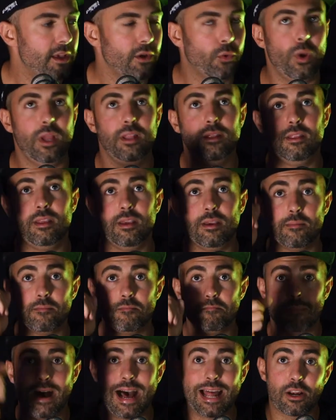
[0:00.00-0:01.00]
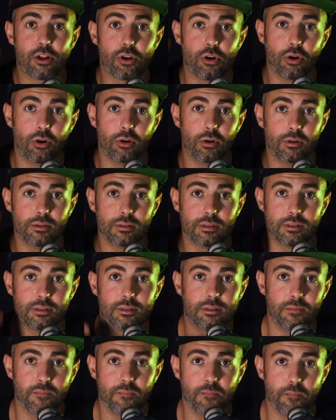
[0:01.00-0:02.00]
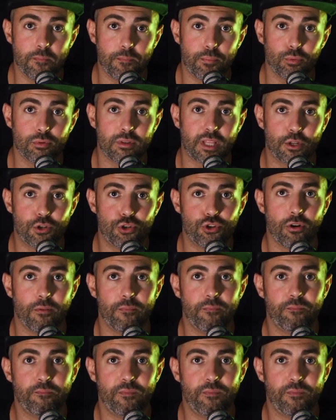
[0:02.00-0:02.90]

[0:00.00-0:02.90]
Quindi Marco, punteggio